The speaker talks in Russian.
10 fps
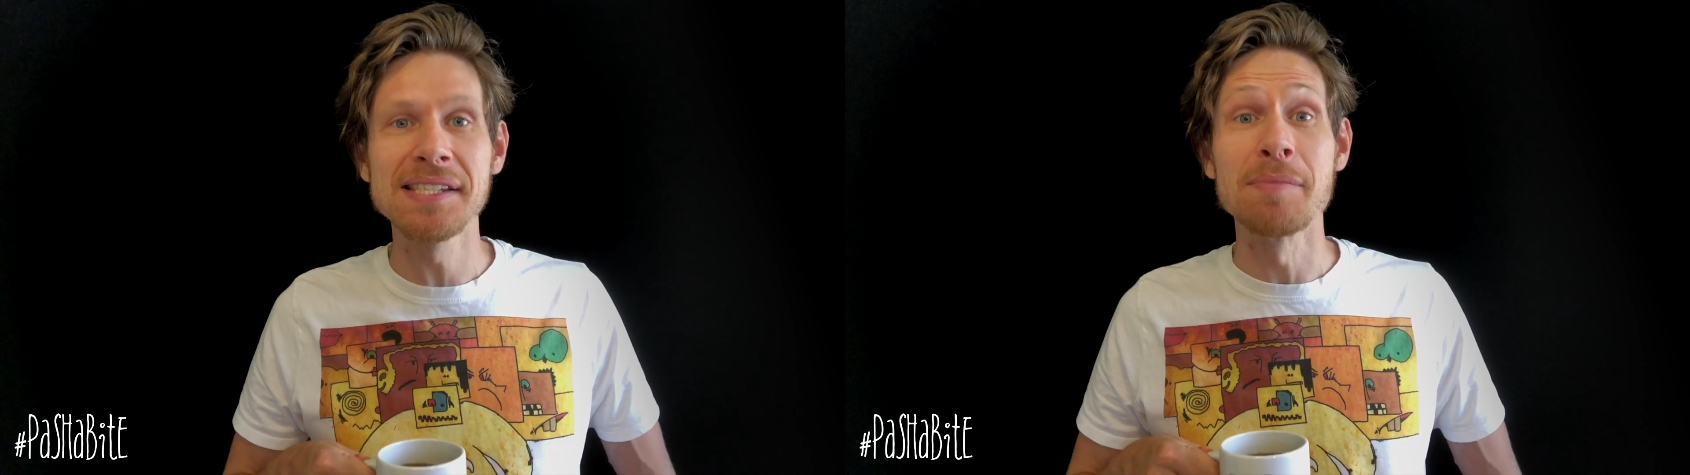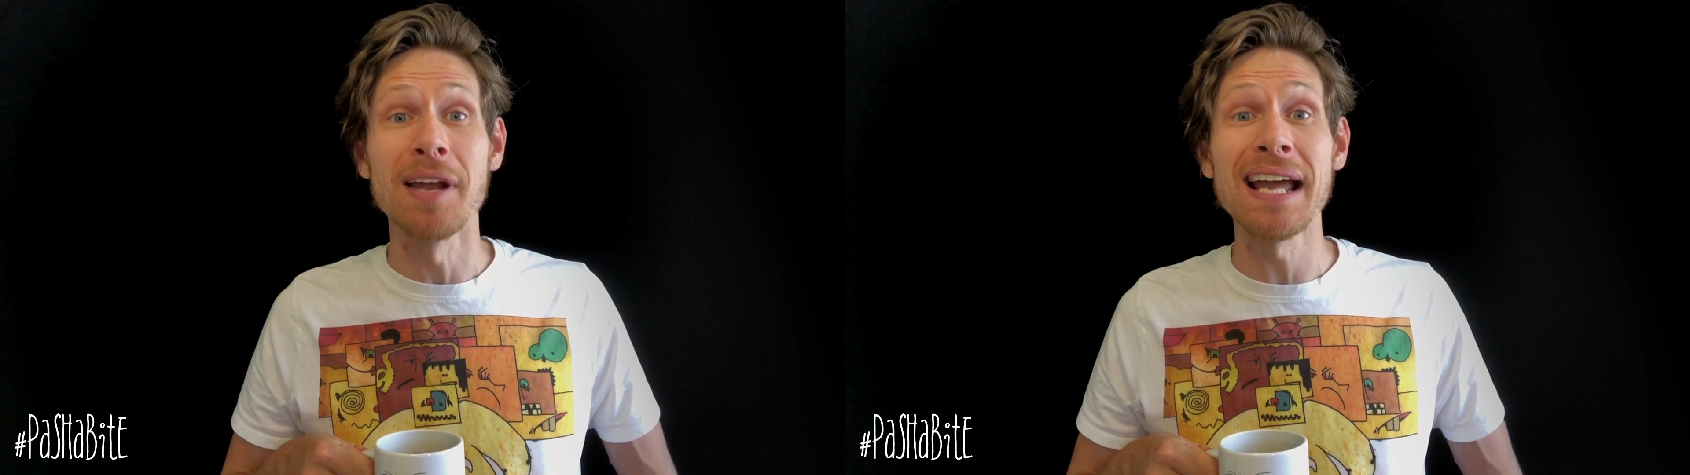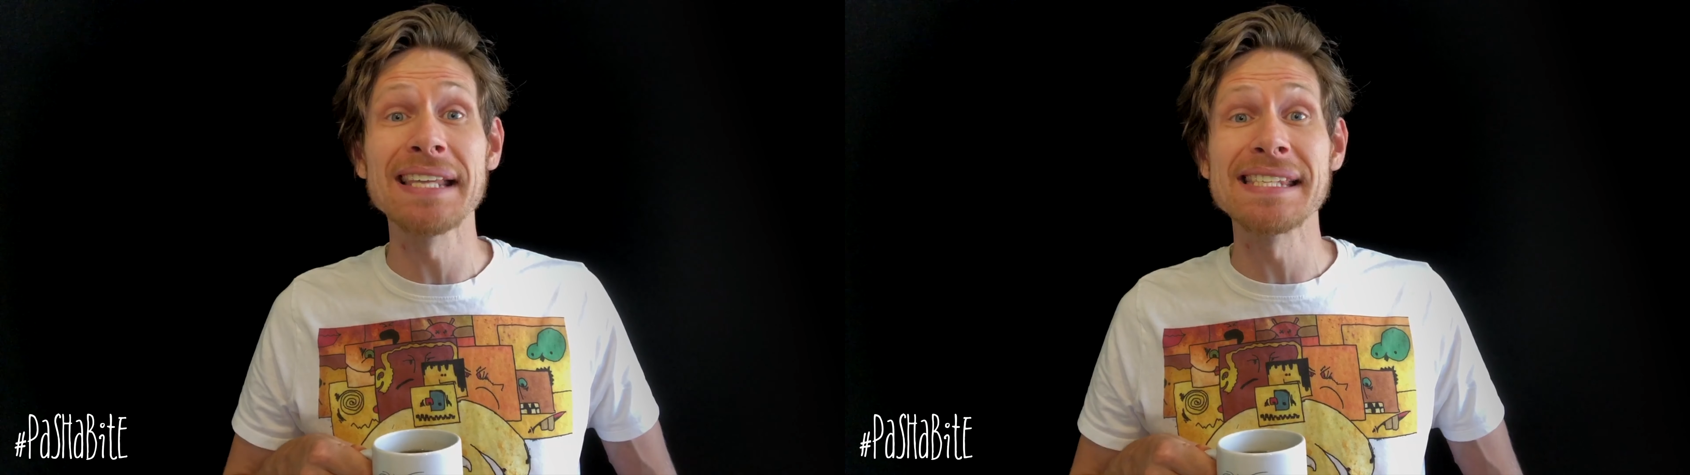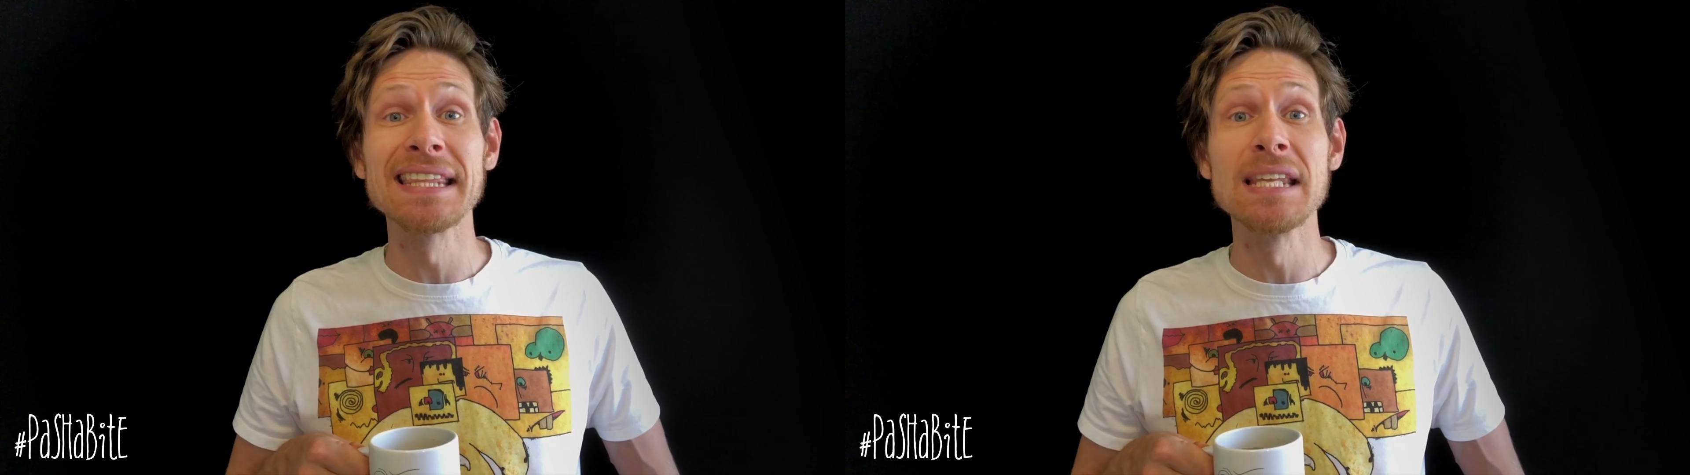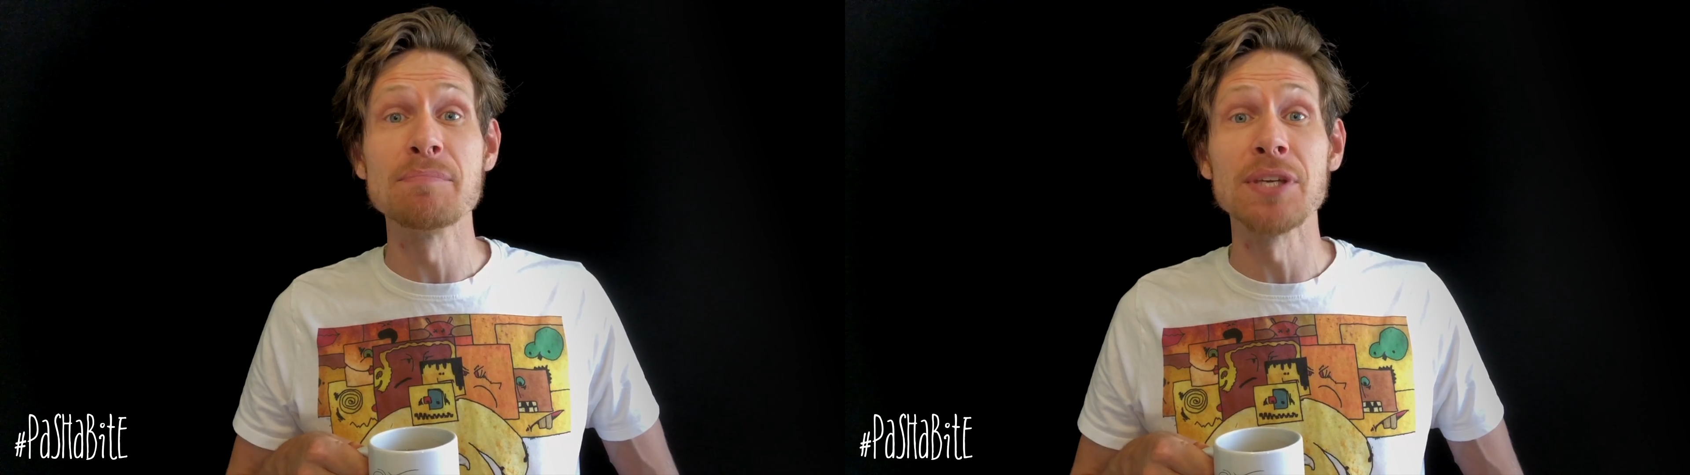
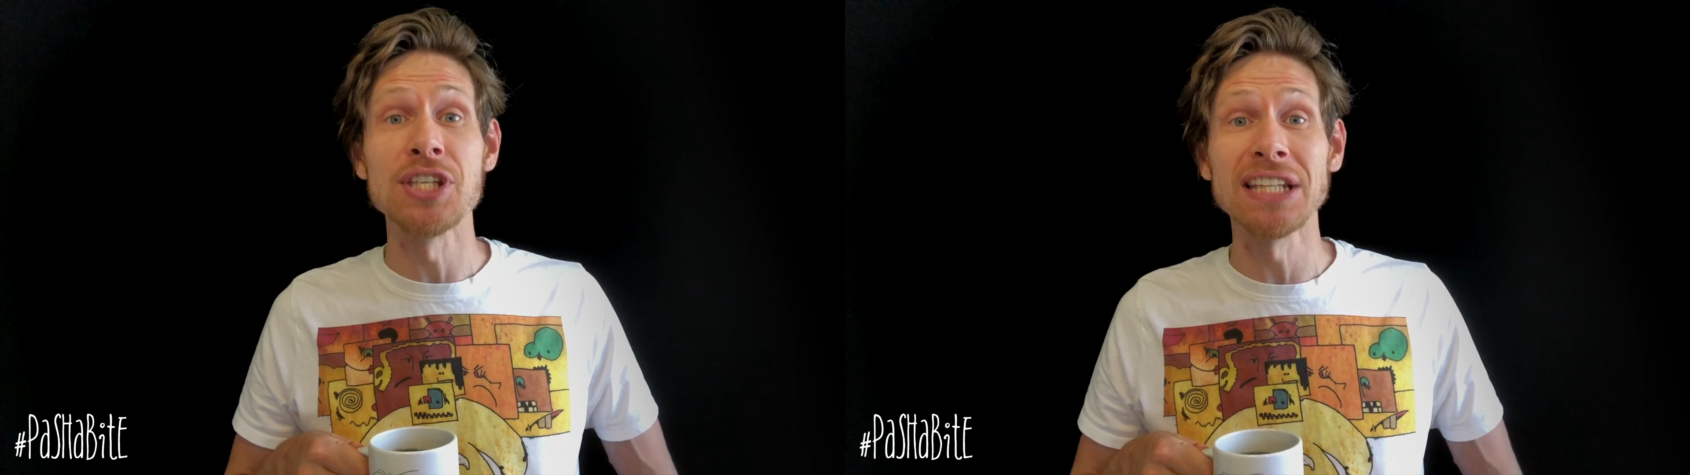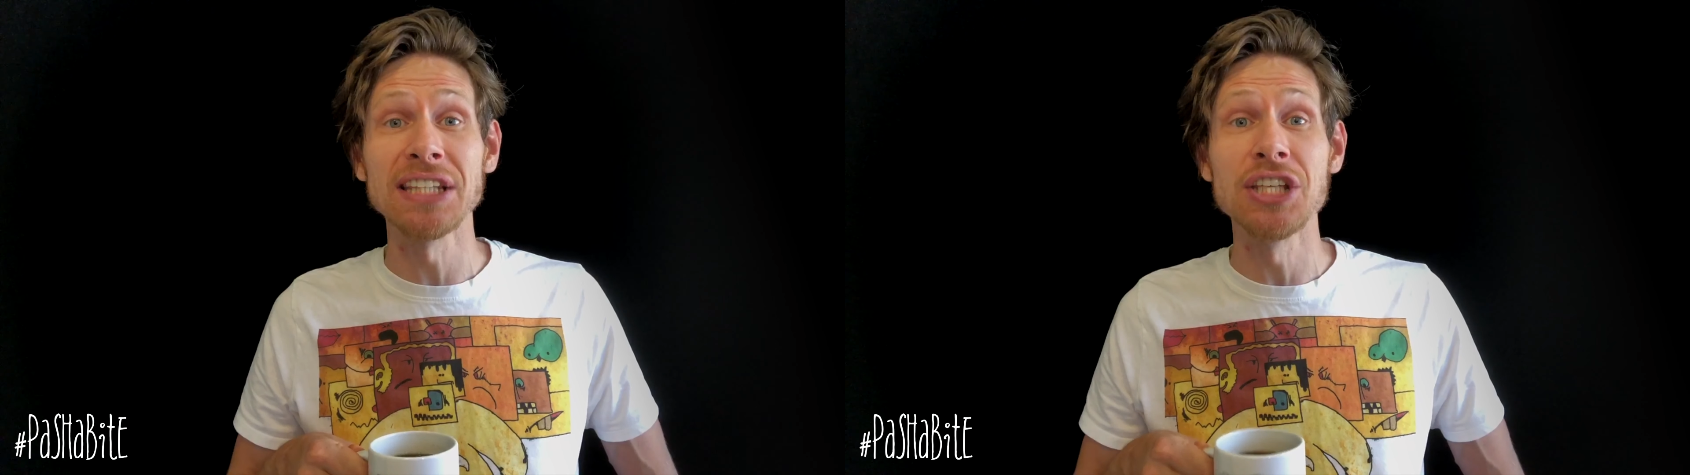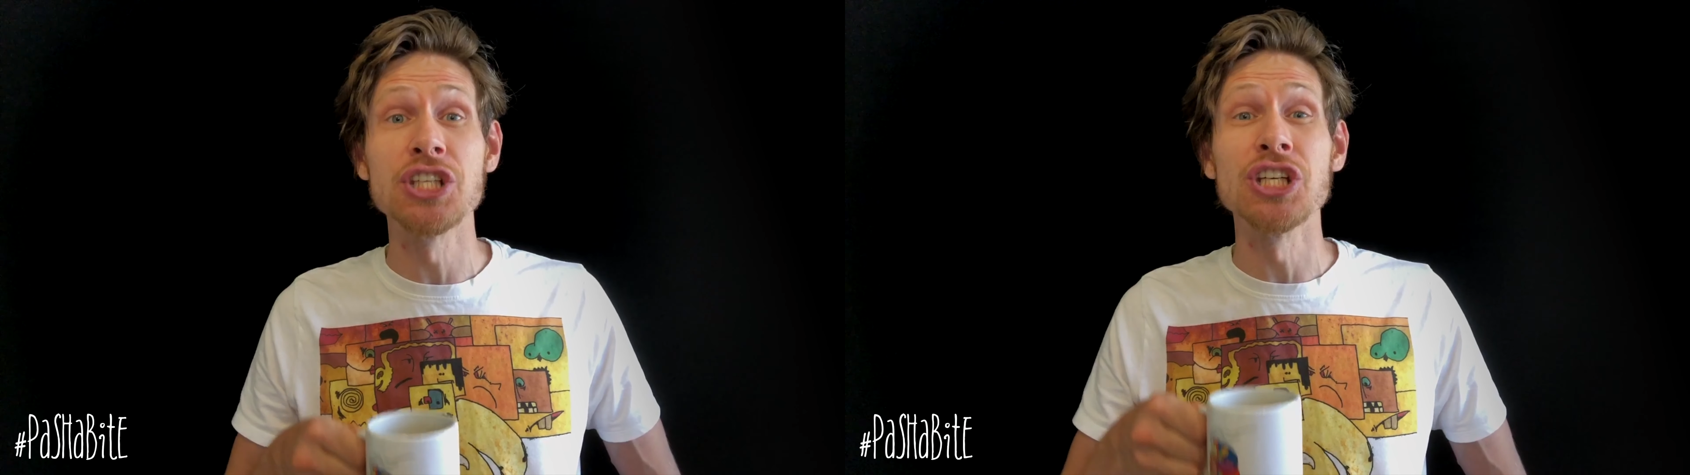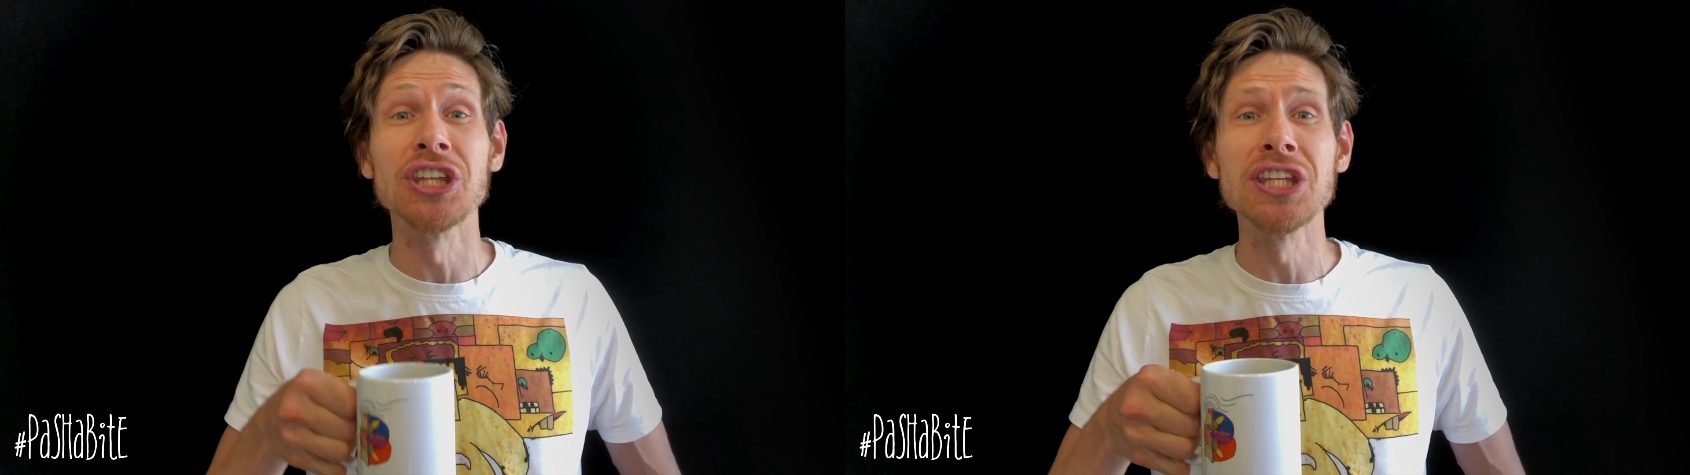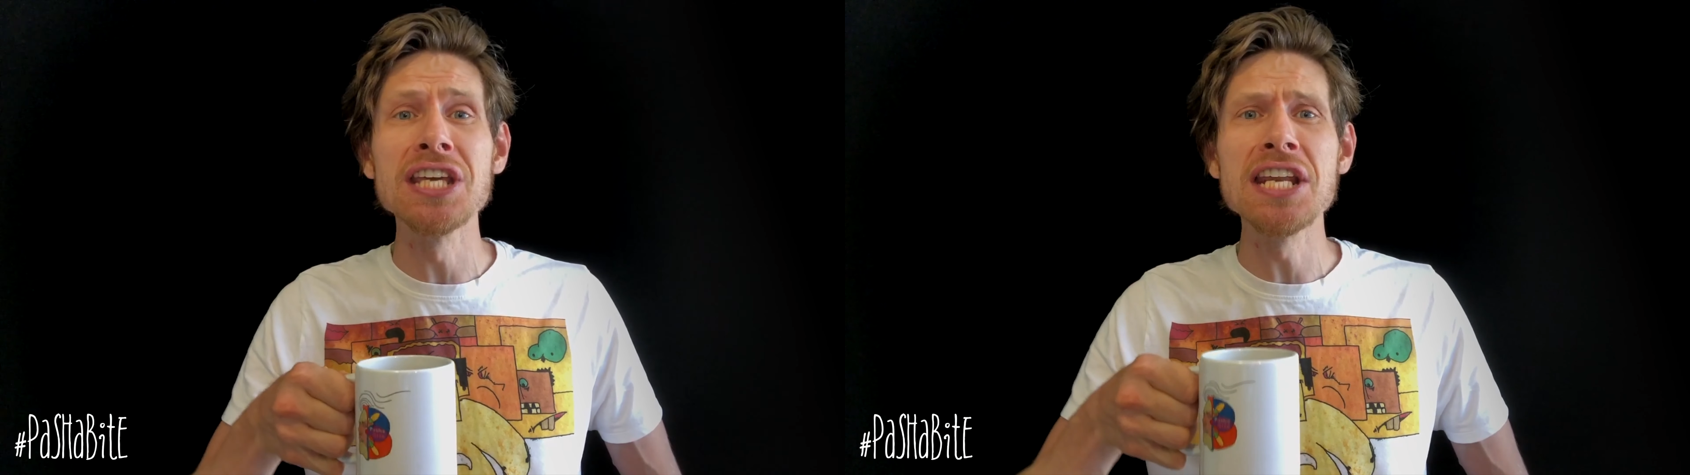собирается напечатать
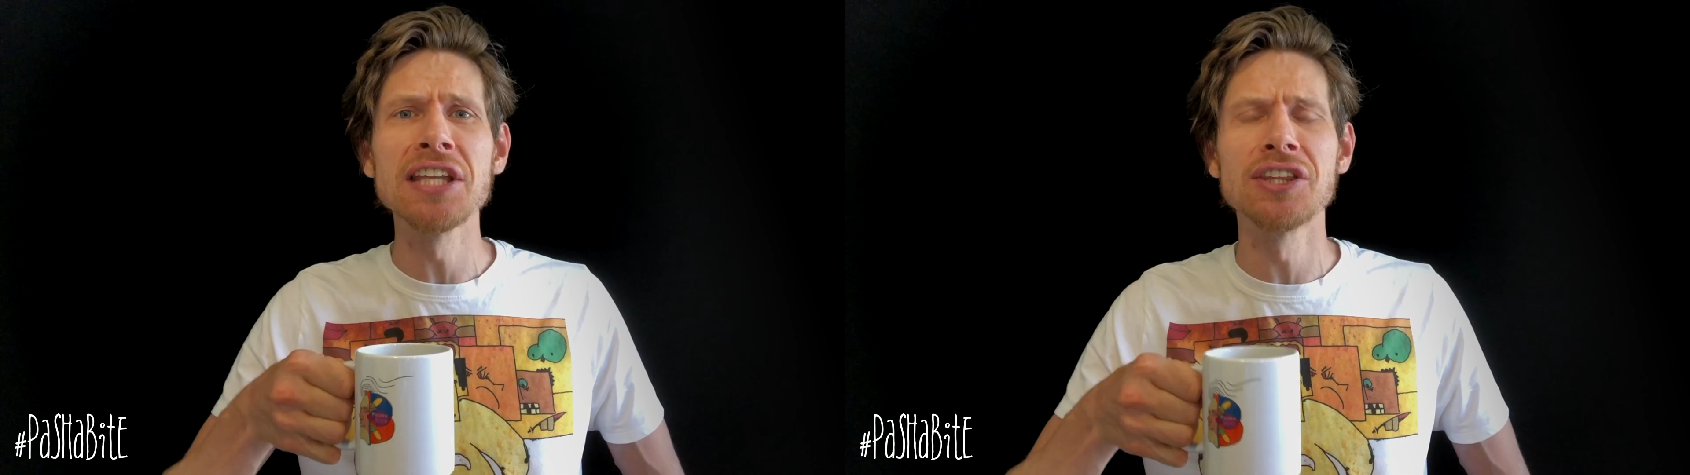4